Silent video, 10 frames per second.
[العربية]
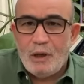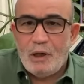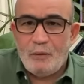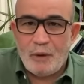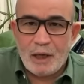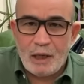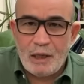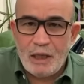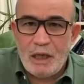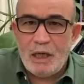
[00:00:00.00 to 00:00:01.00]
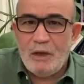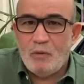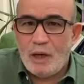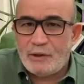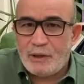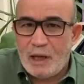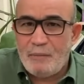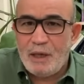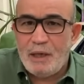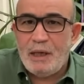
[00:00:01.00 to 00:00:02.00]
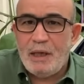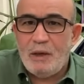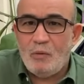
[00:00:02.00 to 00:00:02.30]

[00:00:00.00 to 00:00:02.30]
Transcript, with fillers: ليبراليين وإسلاميين